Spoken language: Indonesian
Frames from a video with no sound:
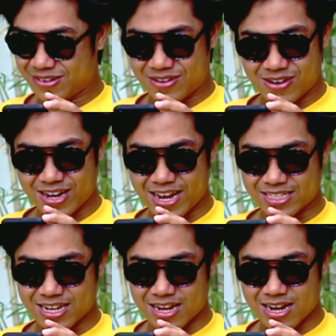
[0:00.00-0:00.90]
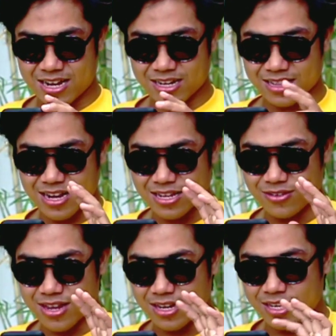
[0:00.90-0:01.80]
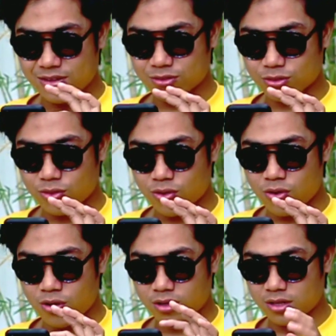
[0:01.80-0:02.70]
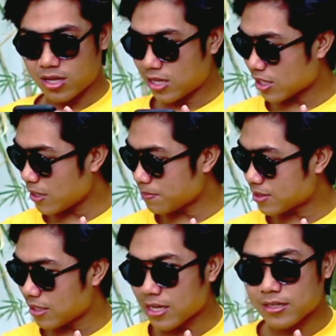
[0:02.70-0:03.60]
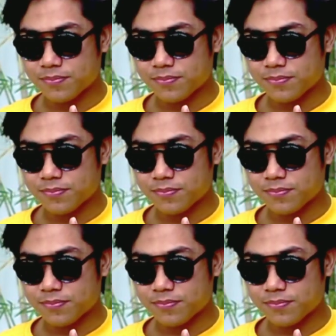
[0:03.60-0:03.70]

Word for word: oke okay, sekarang kita lanjut lagi untuk rims ya